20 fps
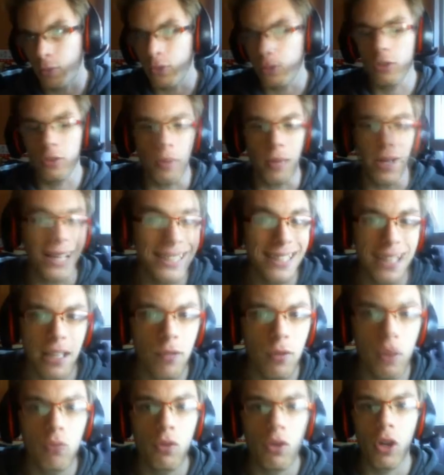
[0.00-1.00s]
Je pense que Maria rien qu'à
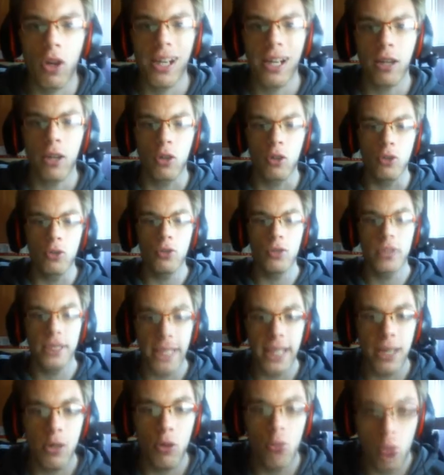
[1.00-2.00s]
la voix, vous l'aurez reconnu,
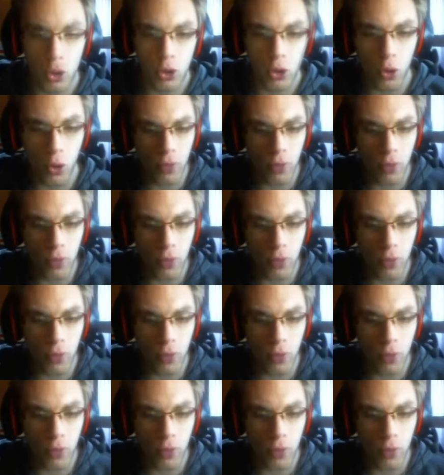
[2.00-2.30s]
c'est le